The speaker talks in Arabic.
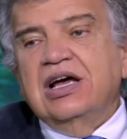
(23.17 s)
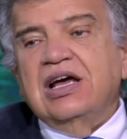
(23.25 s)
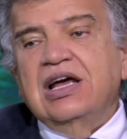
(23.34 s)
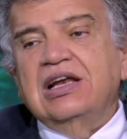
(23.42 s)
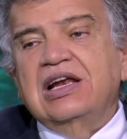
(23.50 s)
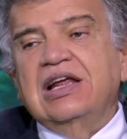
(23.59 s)

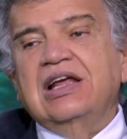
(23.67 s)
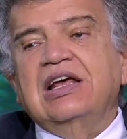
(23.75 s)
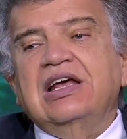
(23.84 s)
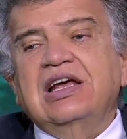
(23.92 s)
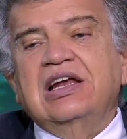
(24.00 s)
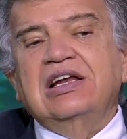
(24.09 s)

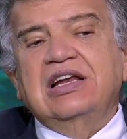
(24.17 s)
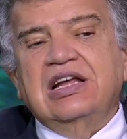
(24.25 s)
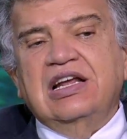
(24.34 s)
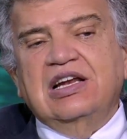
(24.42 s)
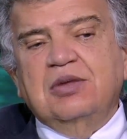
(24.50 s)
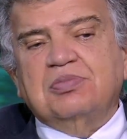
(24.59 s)
اللي اللي,
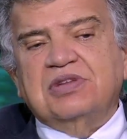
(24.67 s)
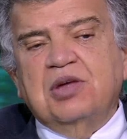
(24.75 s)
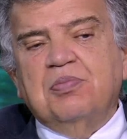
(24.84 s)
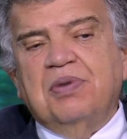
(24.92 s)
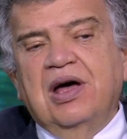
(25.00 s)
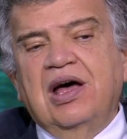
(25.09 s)
اللي
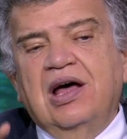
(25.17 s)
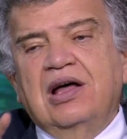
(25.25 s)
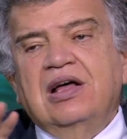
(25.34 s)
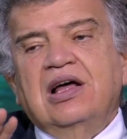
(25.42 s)
بتبقى